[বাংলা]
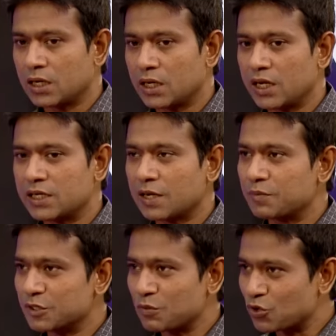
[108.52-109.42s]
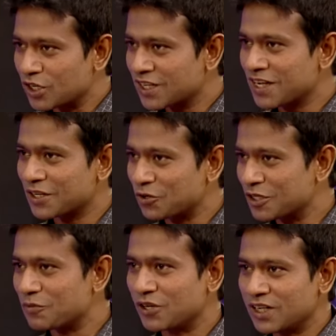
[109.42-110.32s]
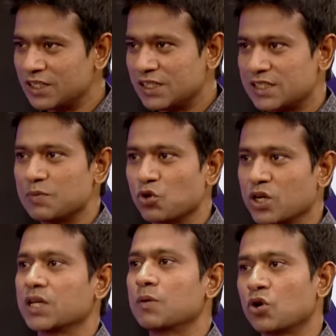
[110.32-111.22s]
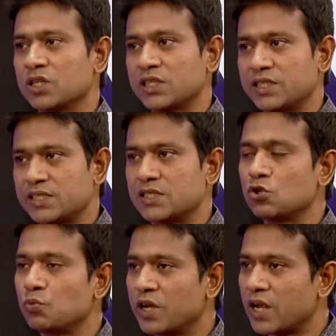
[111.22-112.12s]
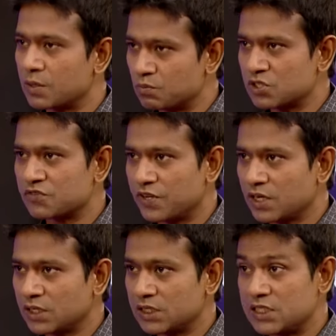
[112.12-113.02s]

এটা আপনি যেমন মোটা দাগে একটা কথা বললেন সেই মোটা দাগে বলা যায় ড্রেসিং রুমের অ্যাটমসফিয়ার